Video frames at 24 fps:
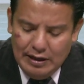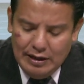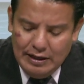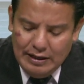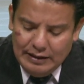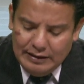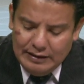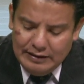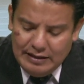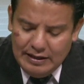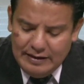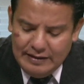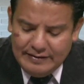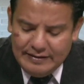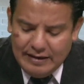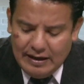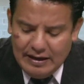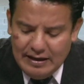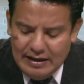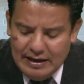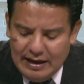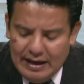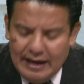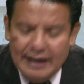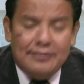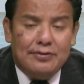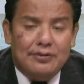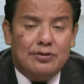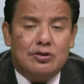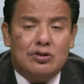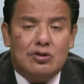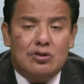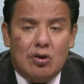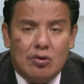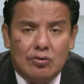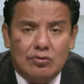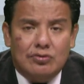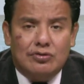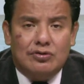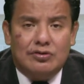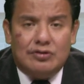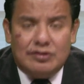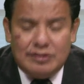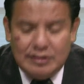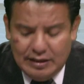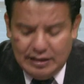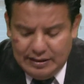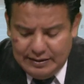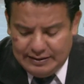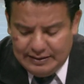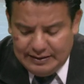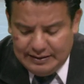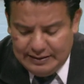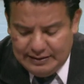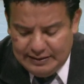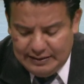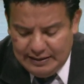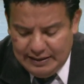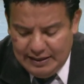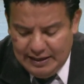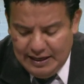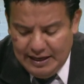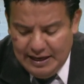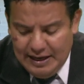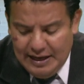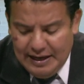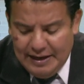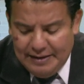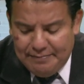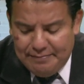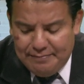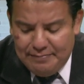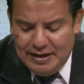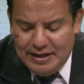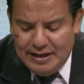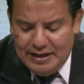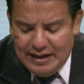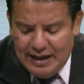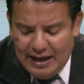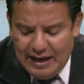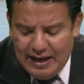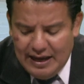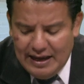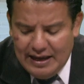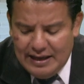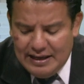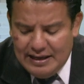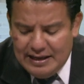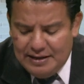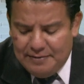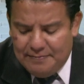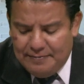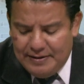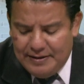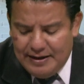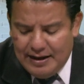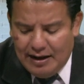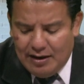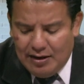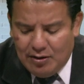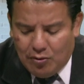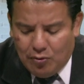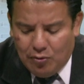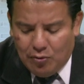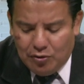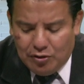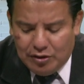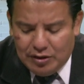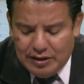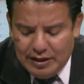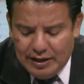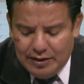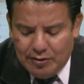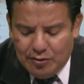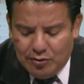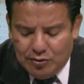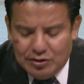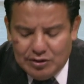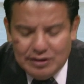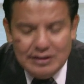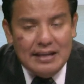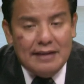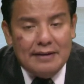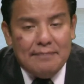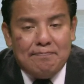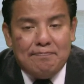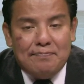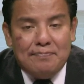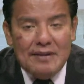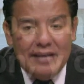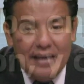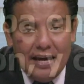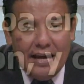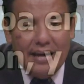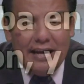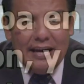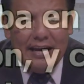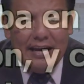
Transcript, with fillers: Dice ahí, entonces miré y vi al Cordero de pie